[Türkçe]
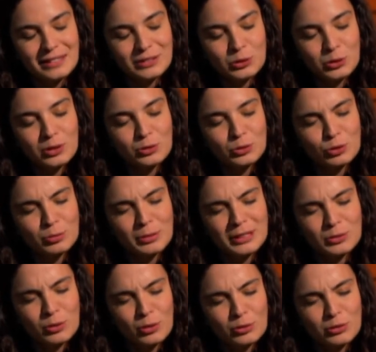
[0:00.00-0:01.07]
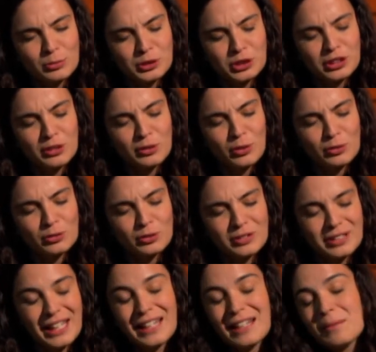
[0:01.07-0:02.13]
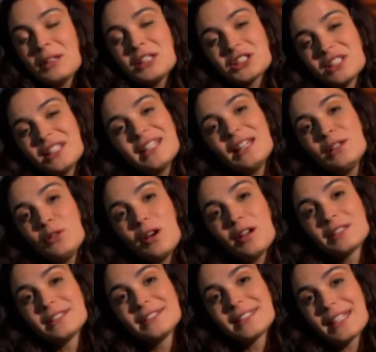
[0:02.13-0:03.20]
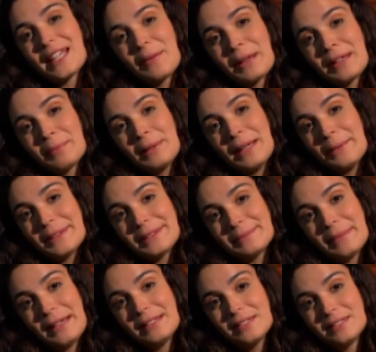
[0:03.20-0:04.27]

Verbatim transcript: Sonra dürmet oldu, bir şeyler oldu. D ile başka ne geliyor aklınıza yemek bilemedim ben.